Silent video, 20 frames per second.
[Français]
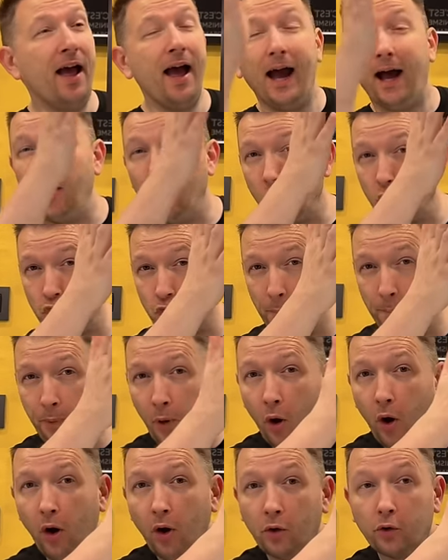Alors je
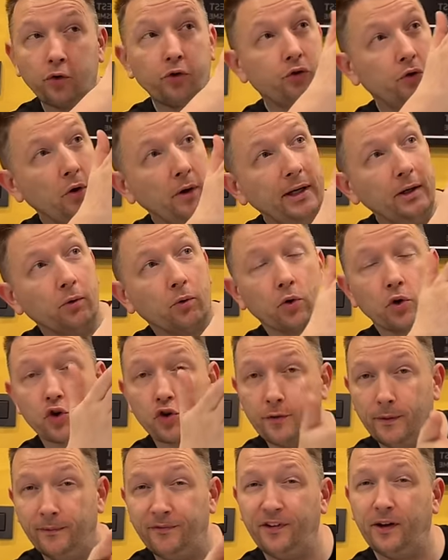prends ce lion que je
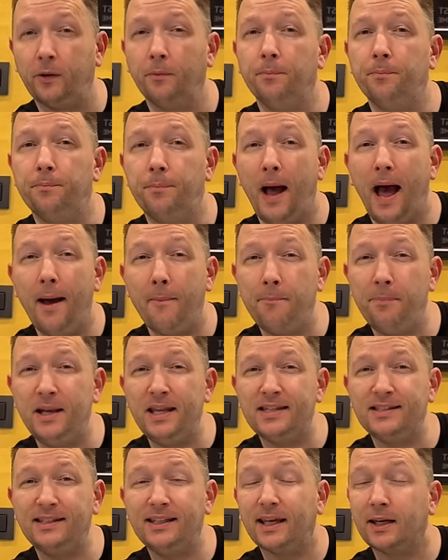vais me faire un
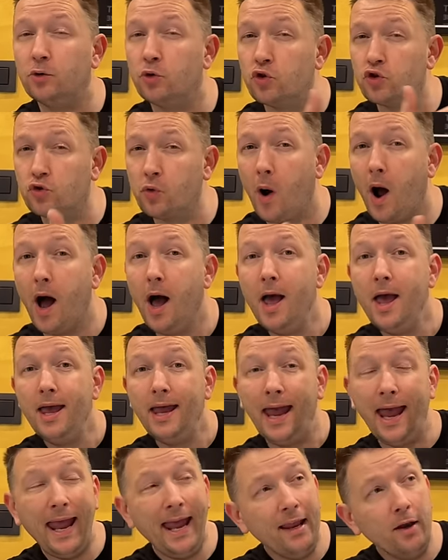plaisir et une joie
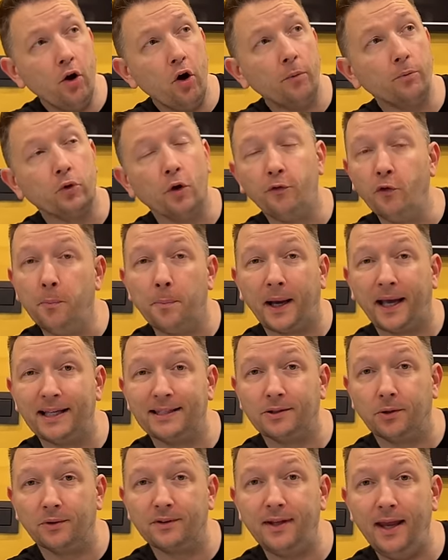énorme de vous
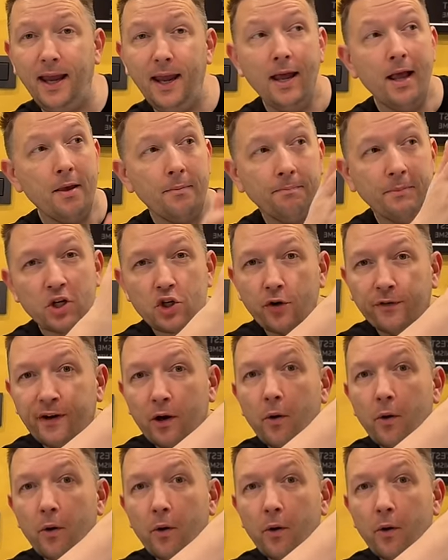présenter, mais je vais le